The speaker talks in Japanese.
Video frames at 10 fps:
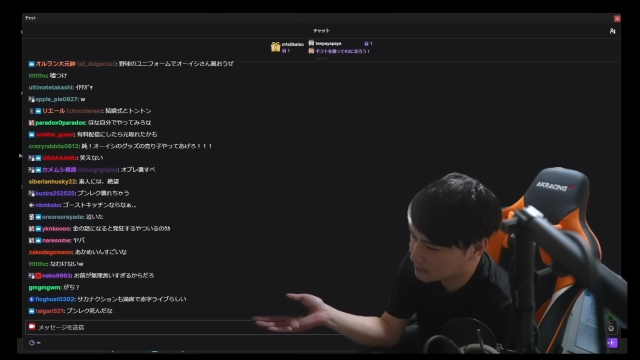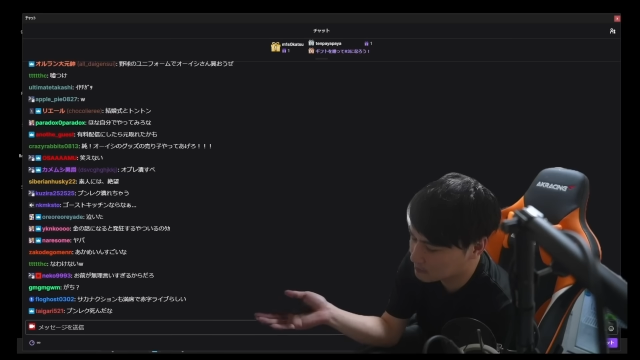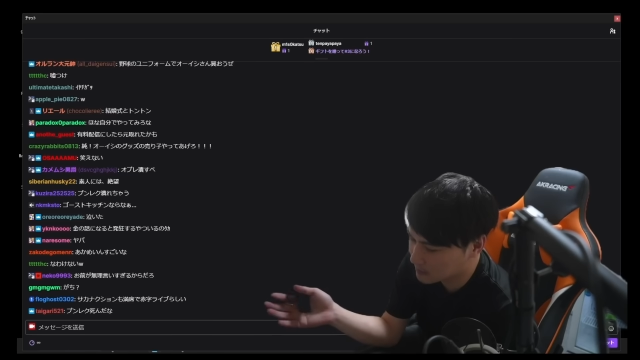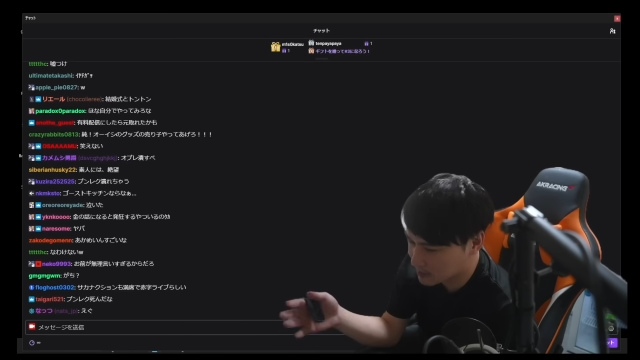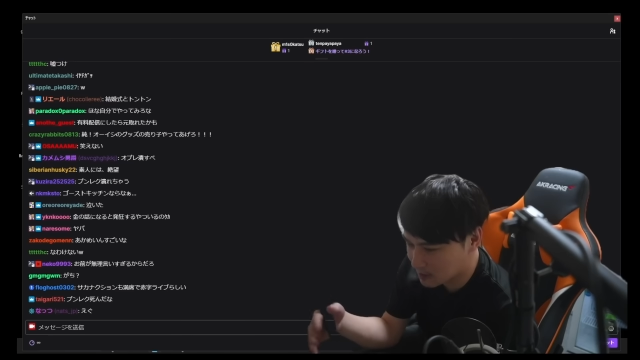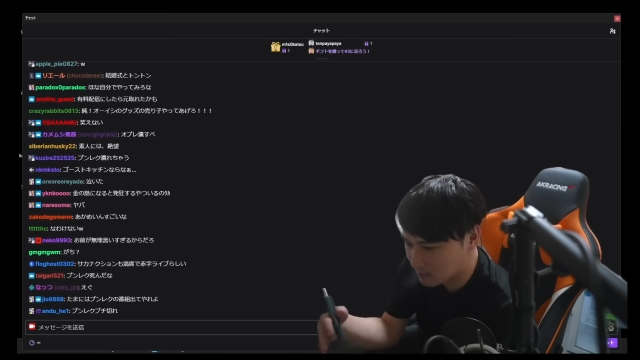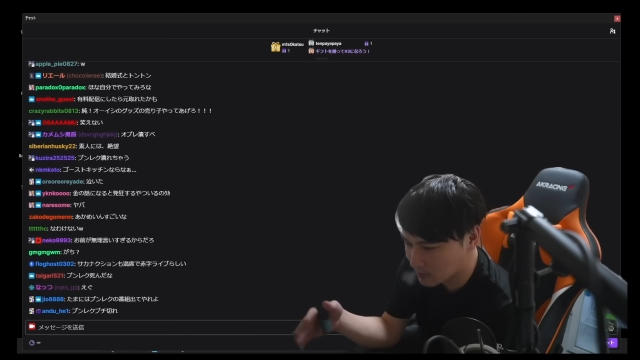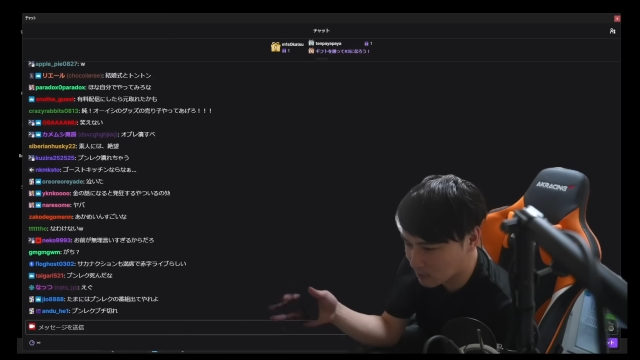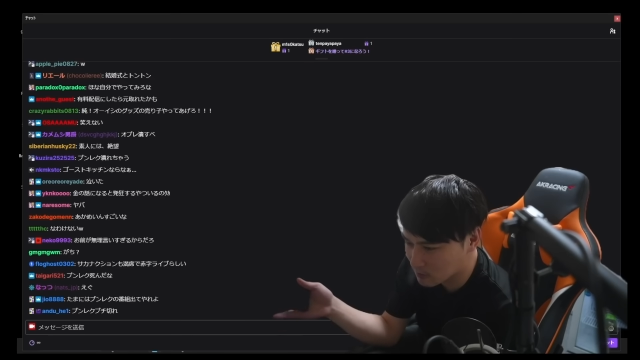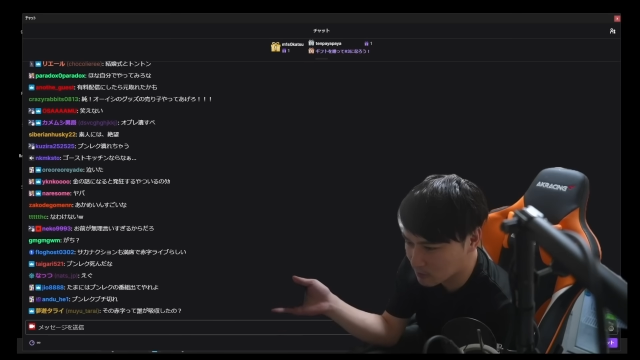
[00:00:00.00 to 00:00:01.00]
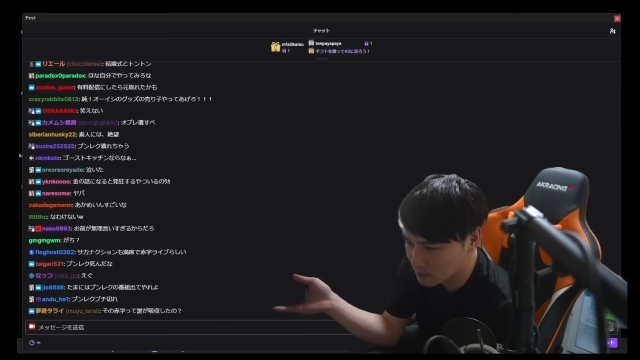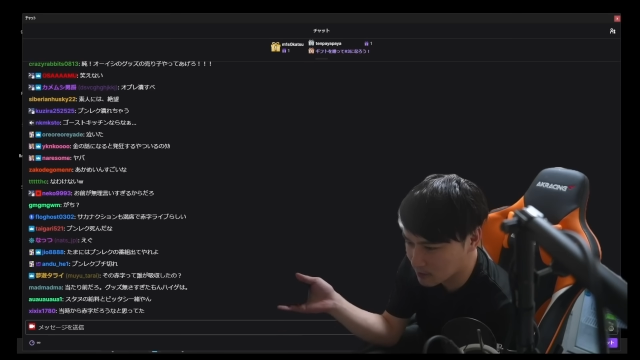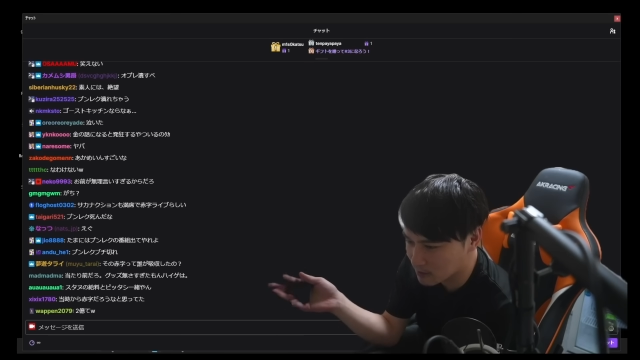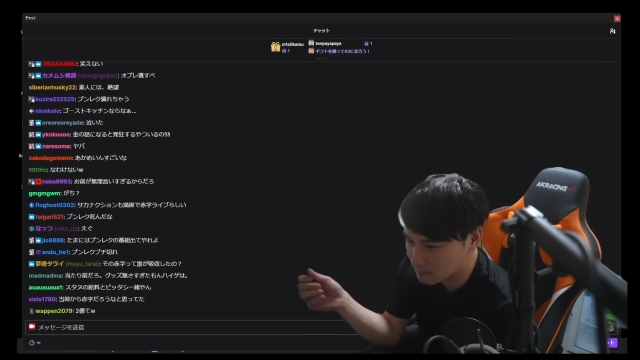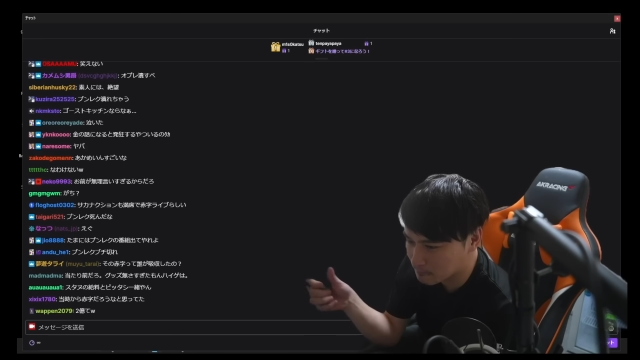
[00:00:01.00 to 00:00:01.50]
あ、なんとかトントン
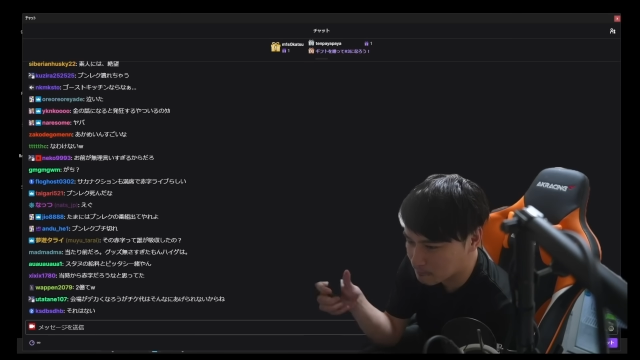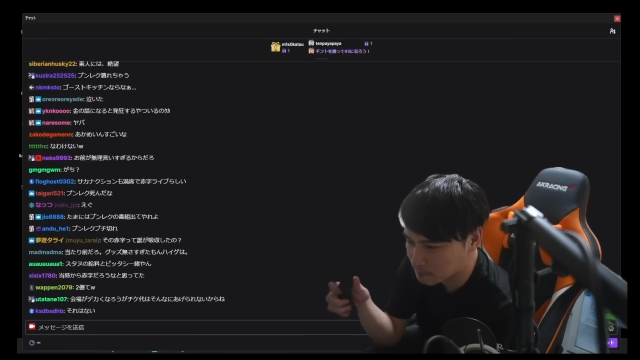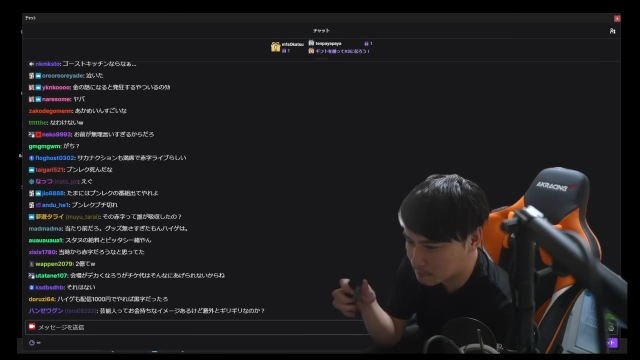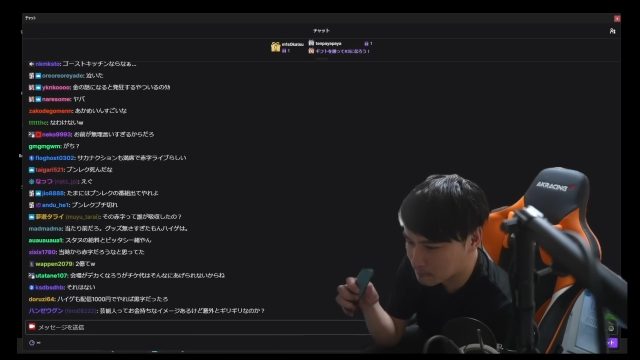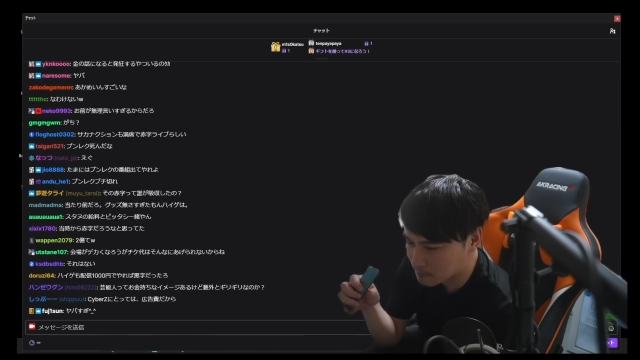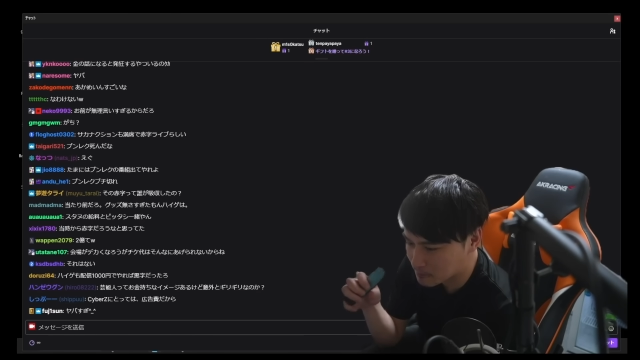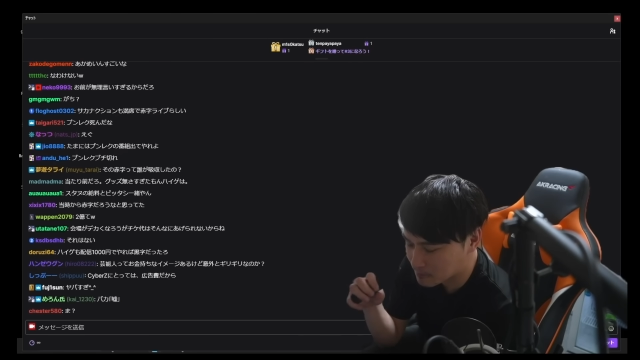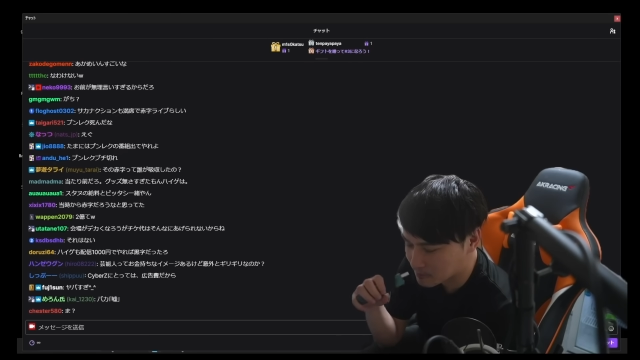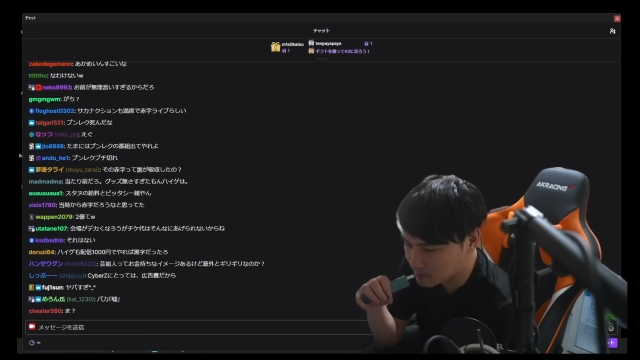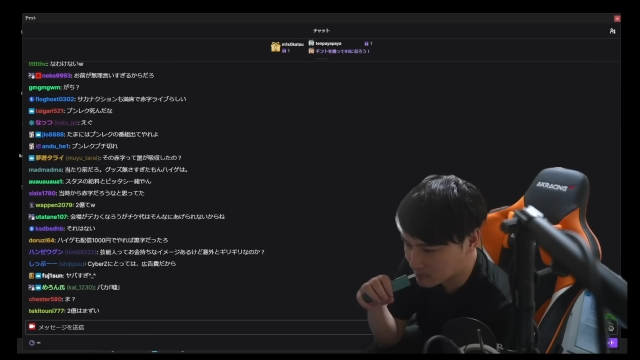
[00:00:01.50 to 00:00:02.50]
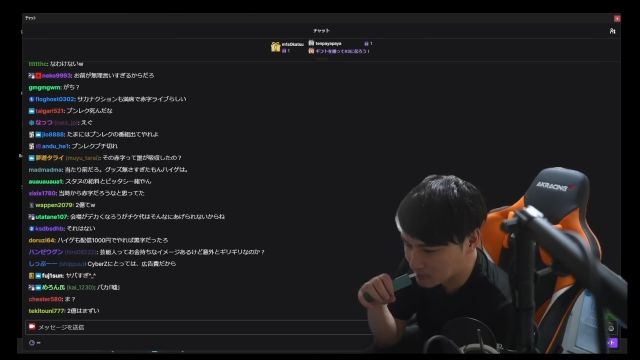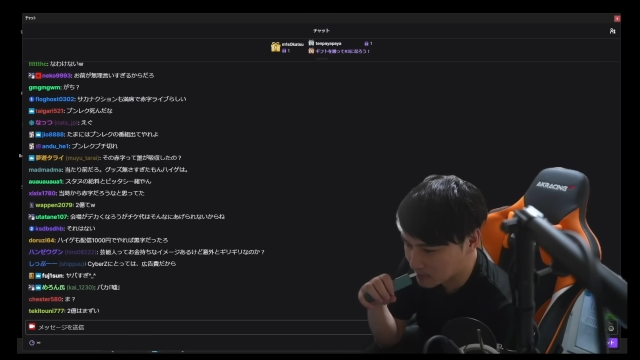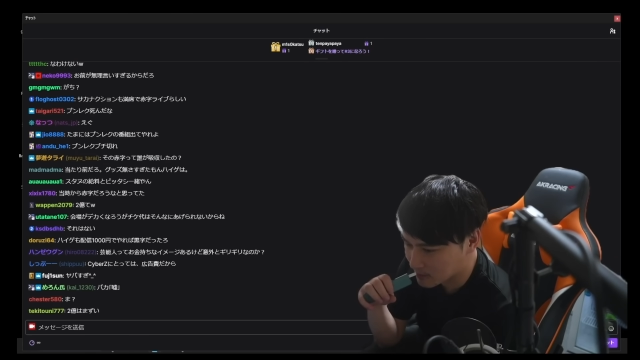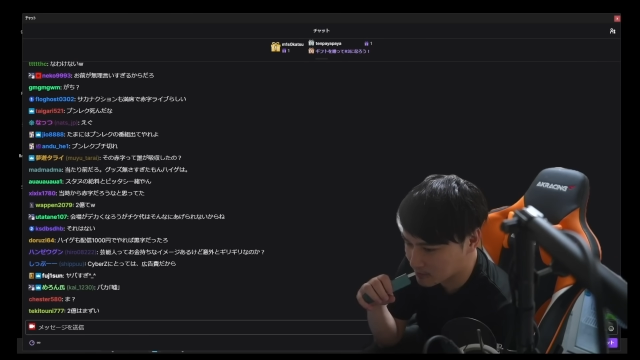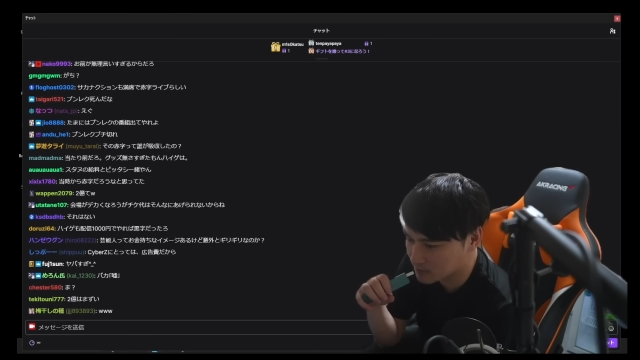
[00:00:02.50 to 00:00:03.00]
に、
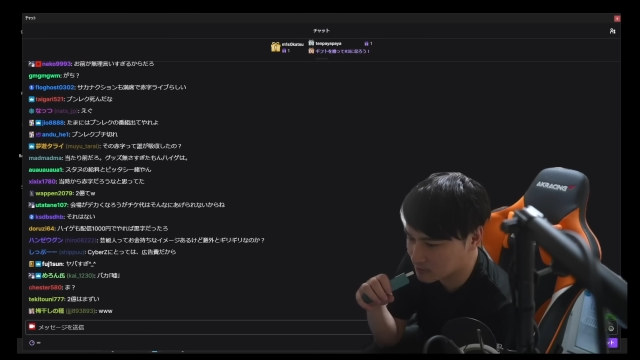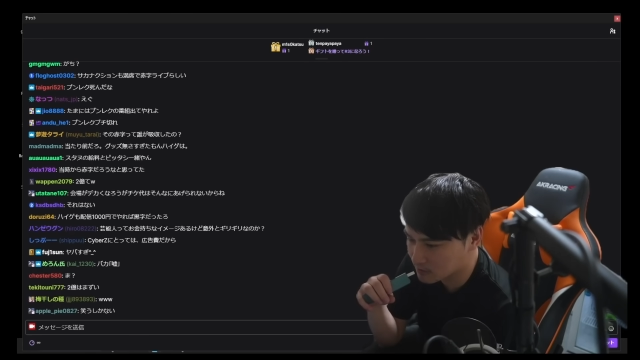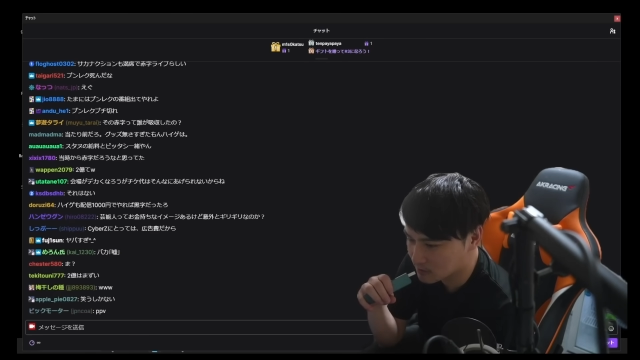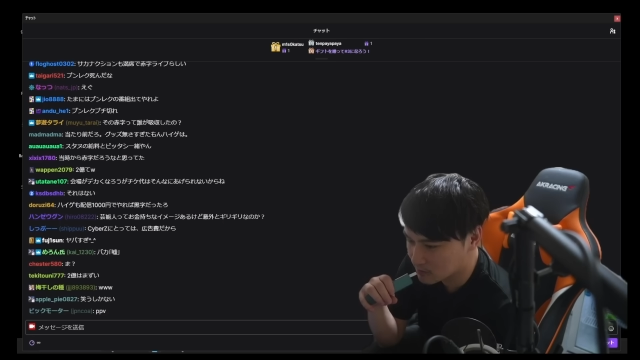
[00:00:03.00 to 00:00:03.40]
する。